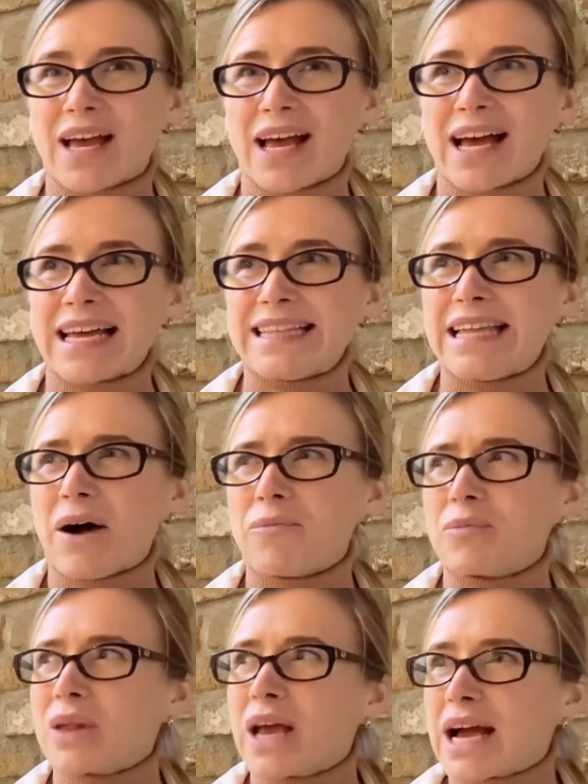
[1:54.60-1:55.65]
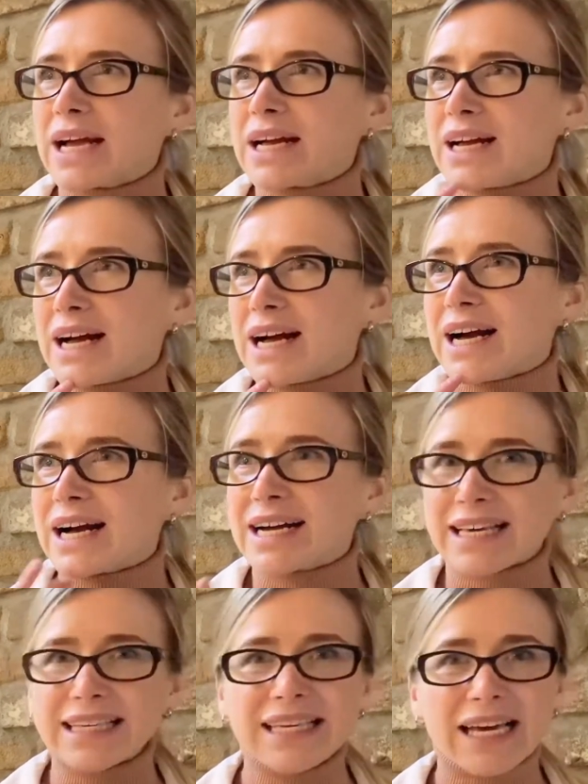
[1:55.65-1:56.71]
Да, Э,
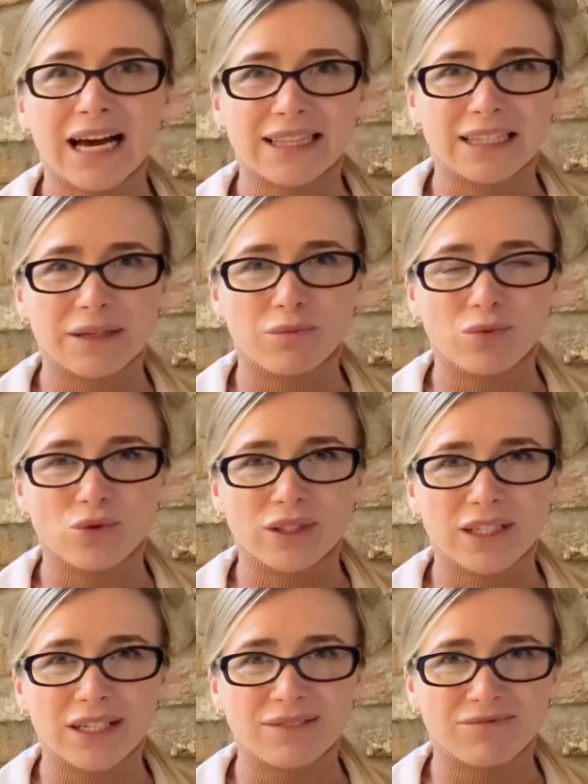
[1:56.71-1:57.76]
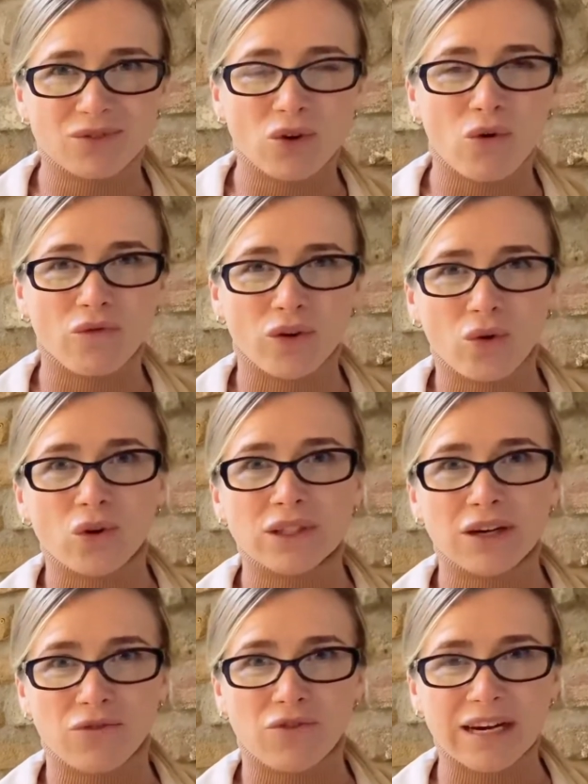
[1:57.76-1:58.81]
какие атрибуты Нового
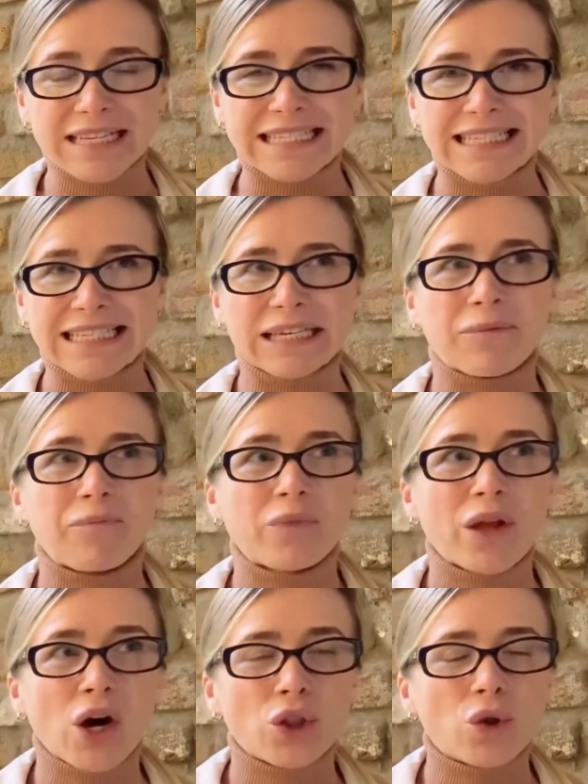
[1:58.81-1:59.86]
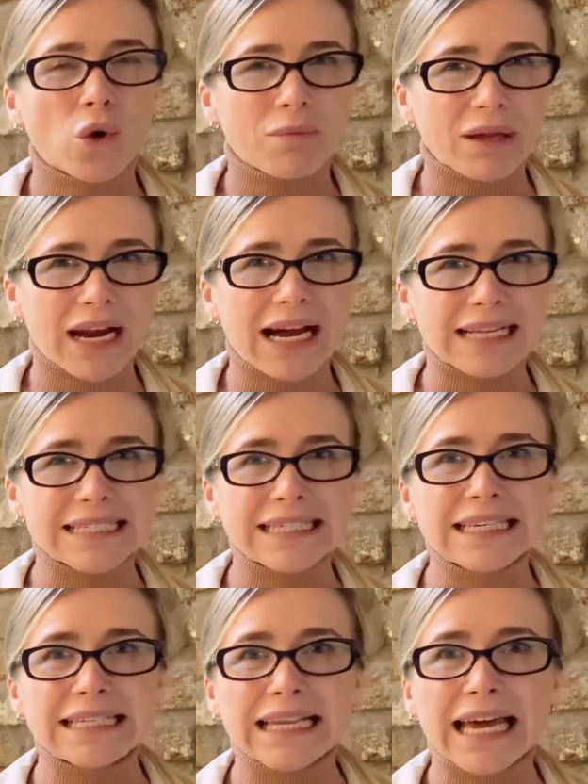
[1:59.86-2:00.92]
года в России? Номер
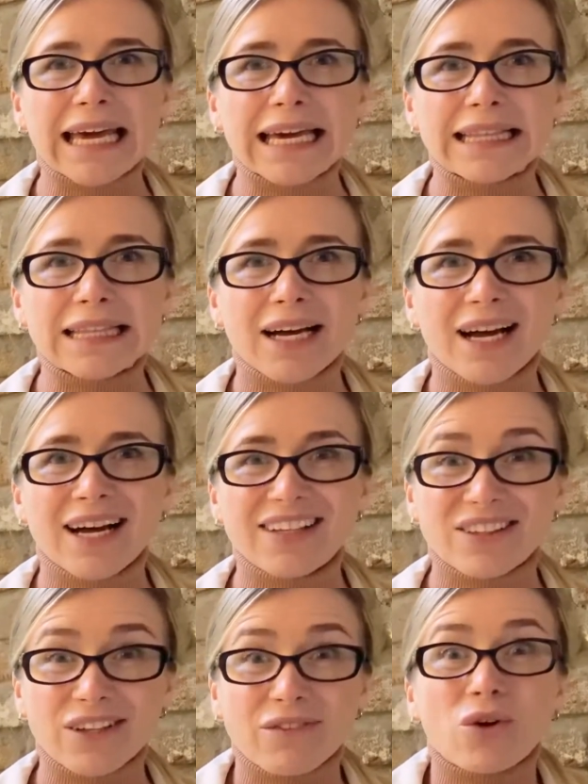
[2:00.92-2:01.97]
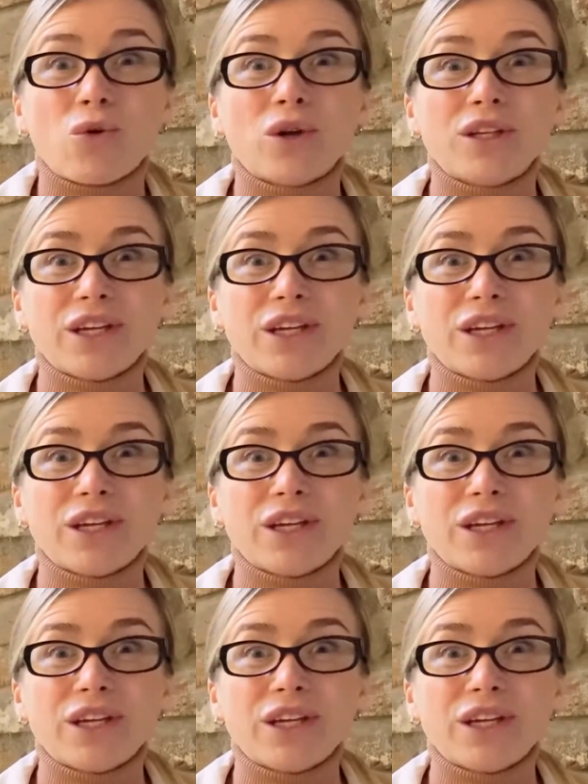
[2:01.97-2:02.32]
один – это новогодняя